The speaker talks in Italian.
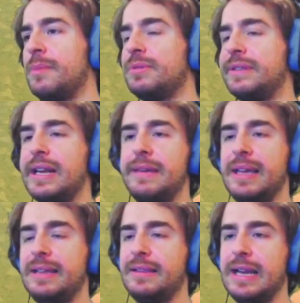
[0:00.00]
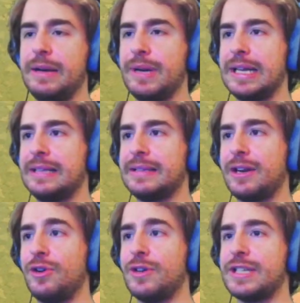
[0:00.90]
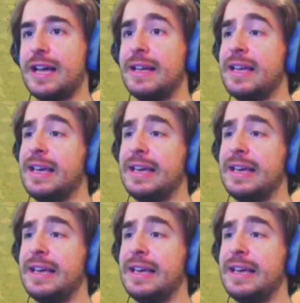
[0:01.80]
potrei mettere qualche altra cosa.